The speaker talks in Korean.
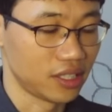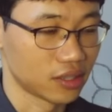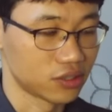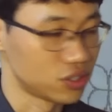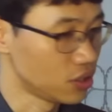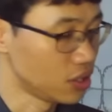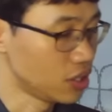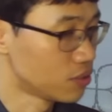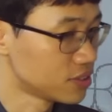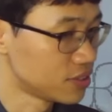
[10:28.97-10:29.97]
그렇죠? It
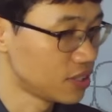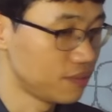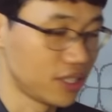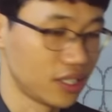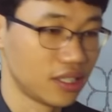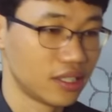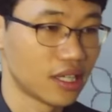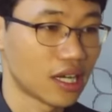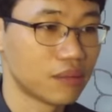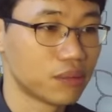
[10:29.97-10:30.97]
was TV.
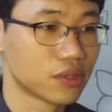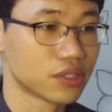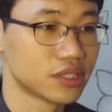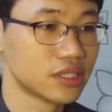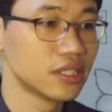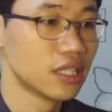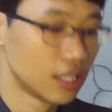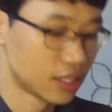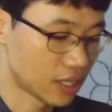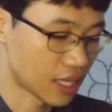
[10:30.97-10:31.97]
내가 본 것은
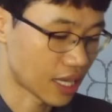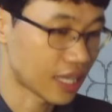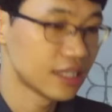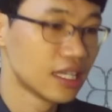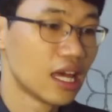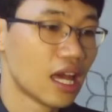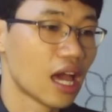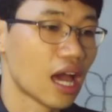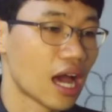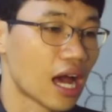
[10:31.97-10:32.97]
that
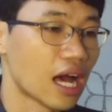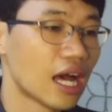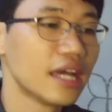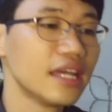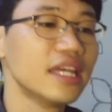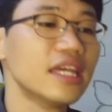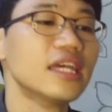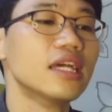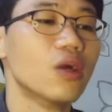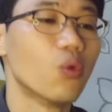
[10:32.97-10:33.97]
I
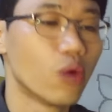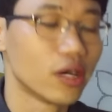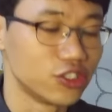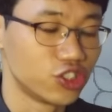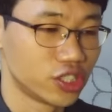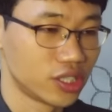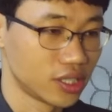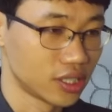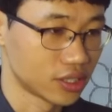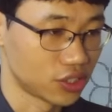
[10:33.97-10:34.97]
watched.
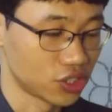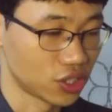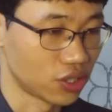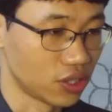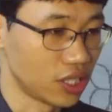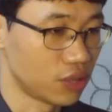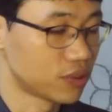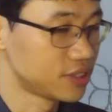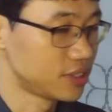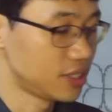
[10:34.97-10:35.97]
그렇죠? It
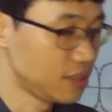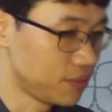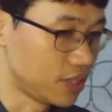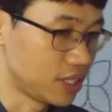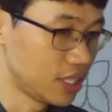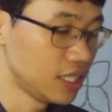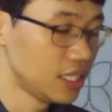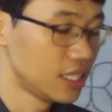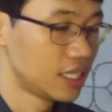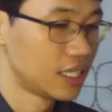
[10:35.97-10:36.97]
was
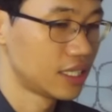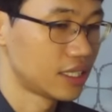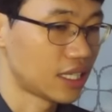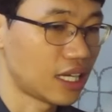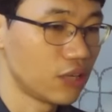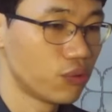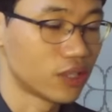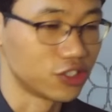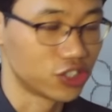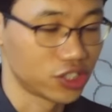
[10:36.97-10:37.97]
TV. that I
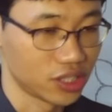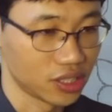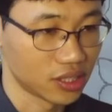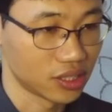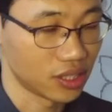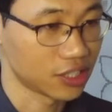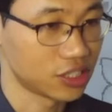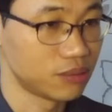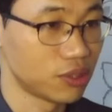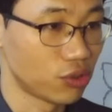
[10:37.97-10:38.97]
watched
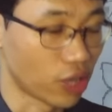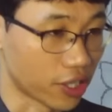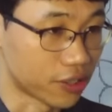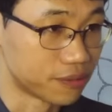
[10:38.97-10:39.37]
하시면 돼요.